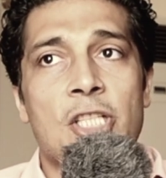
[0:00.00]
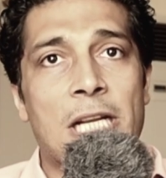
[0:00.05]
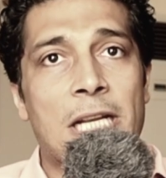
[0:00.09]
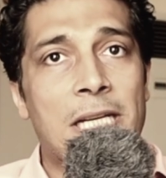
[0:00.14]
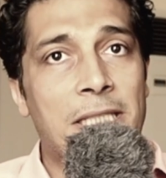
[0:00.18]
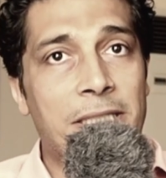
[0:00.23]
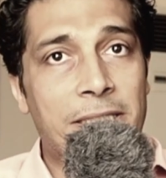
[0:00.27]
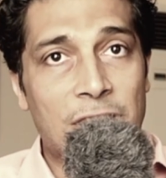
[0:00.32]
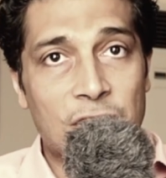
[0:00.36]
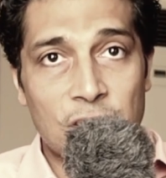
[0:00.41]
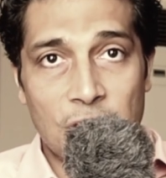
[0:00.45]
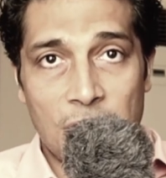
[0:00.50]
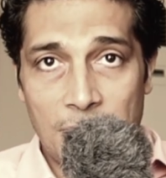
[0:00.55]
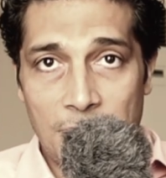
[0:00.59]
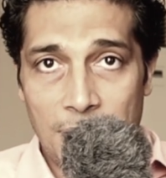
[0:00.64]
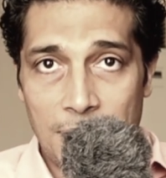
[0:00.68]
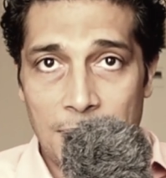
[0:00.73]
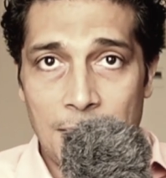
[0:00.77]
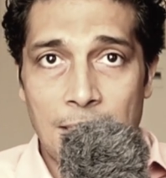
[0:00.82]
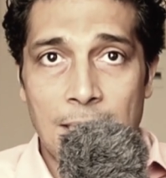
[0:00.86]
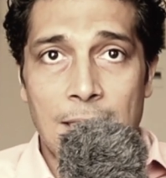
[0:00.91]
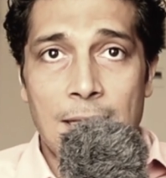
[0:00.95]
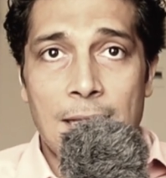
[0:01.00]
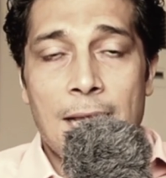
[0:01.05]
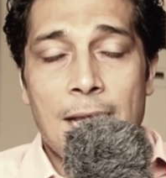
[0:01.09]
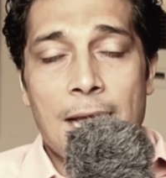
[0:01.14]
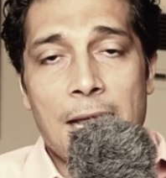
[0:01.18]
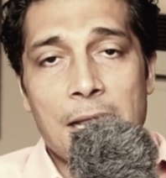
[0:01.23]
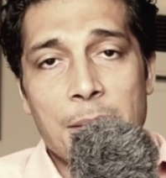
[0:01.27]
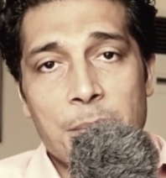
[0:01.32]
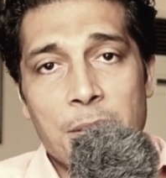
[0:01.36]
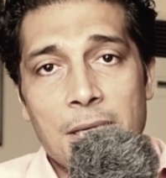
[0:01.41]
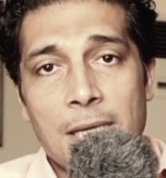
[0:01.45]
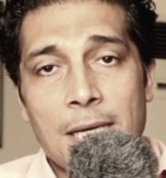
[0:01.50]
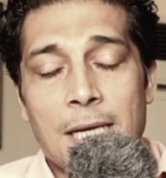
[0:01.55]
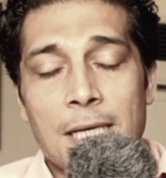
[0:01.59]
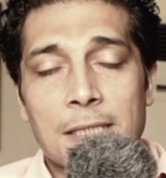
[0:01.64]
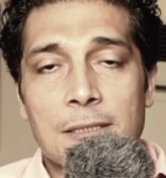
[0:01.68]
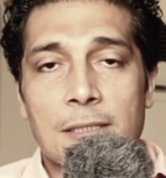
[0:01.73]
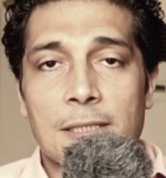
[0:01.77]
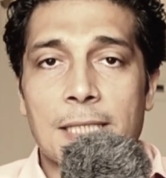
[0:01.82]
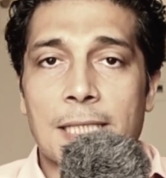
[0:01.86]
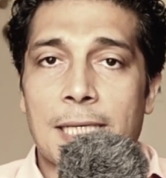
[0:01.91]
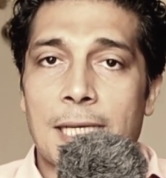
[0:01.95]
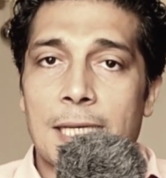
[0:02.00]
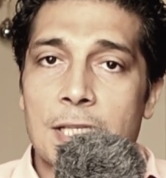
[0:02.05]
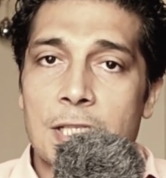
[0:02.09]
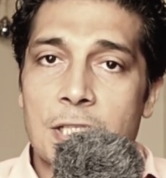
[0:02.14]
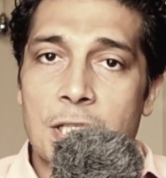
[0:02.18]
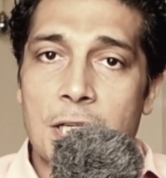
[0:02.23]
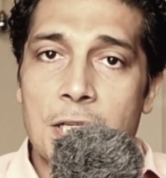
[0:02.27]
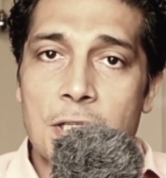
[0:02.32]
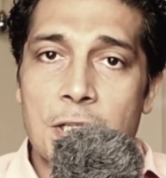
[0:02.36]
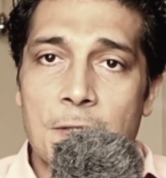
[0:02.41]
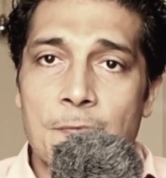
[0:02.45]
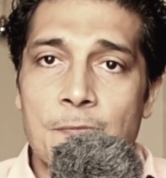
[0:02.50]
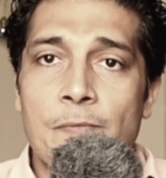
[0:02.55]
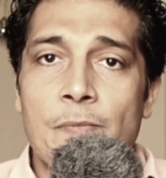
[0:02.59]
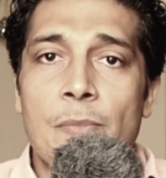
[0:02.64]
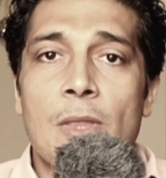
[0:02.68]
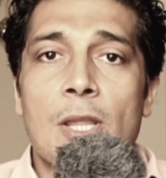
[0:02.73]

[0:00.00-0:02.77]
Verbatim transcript: شكل تشريحي هيبان لحضرتك على الشاشه